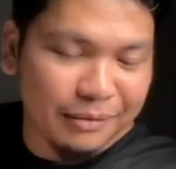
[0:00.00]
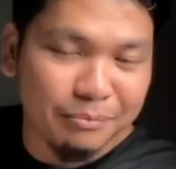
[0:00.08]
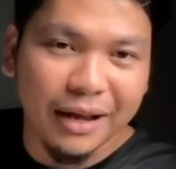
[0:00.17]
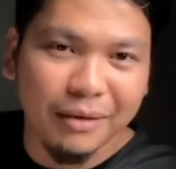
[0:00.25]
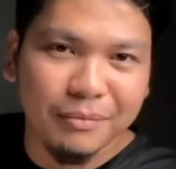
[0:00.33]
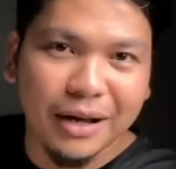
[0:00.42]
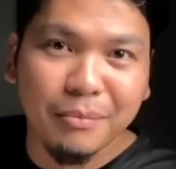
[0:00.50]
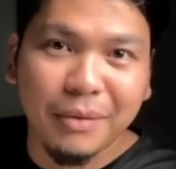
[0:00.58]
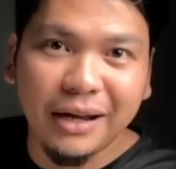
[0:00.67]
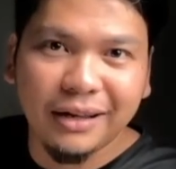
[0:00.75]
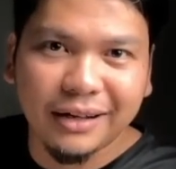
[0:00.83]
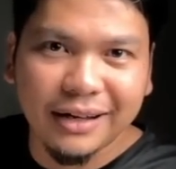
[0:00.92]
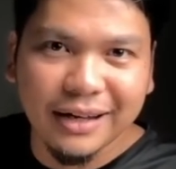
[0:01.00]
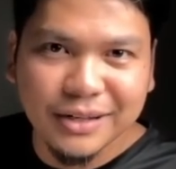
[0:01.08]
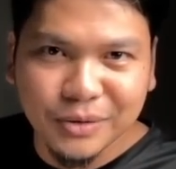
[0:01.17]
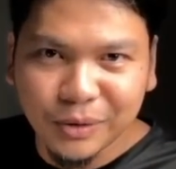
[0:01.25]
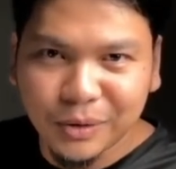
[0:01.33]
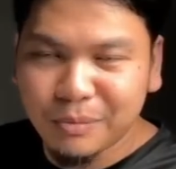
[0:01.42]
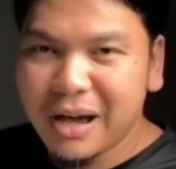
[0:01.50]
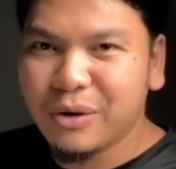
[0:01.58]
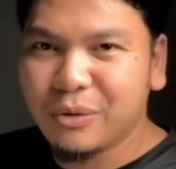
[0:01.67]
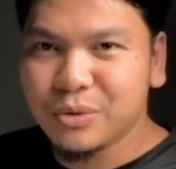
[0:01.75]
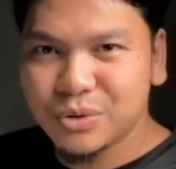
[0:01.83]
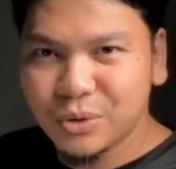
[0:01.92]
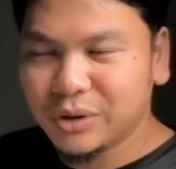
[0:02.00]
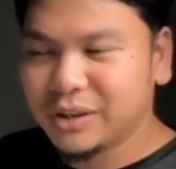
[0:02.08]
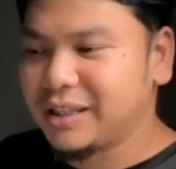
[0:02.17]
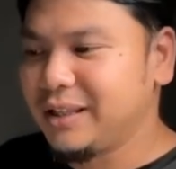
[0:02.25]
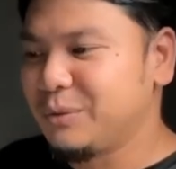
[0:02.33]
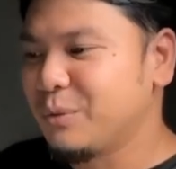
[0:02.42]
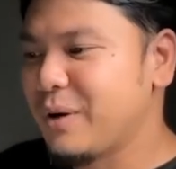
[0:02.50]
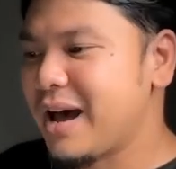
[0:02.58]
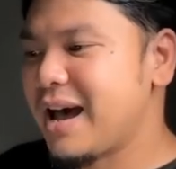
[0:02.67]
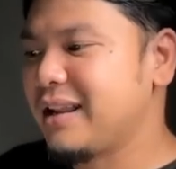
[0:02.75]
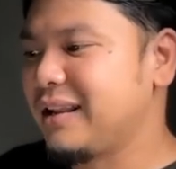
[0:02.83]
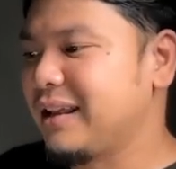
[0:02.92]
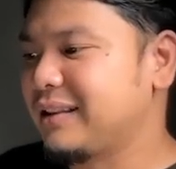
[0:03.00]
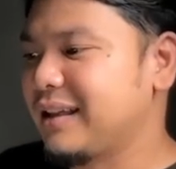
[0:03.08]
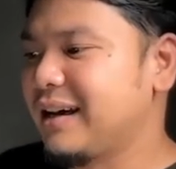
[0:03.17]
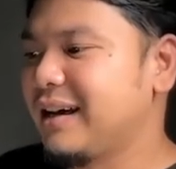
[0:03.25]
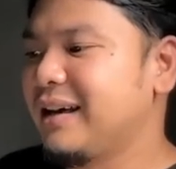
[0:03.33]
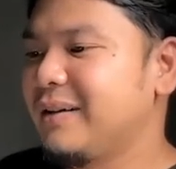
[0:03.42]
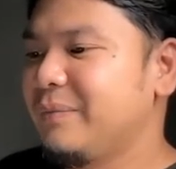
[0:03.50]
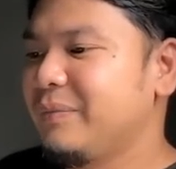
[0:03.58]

ma, mga maling relasyon, mga gusot, hidwaan at uh,